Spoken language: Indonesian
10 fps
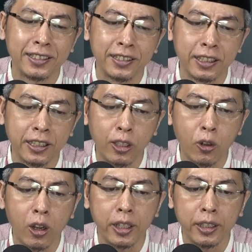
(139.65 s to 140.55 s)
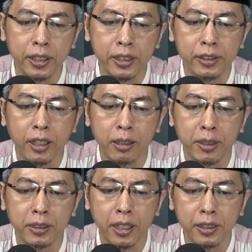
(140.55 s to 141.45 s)
Jadi doa ini
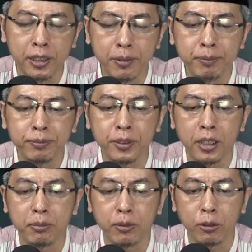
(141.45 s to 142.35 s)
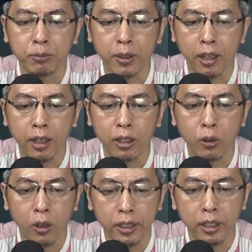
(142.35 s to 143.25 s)
sahabat adrim yang merupakan
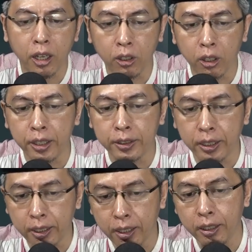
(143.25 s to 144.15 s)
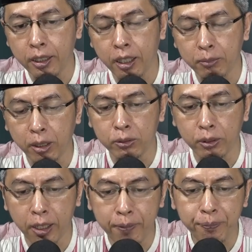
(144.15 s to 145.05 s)
doa yang Allah ajarkan di dalam
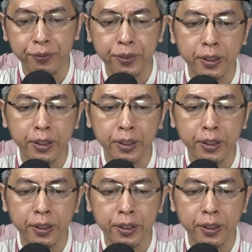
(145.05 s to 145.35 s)
Al-Qur'an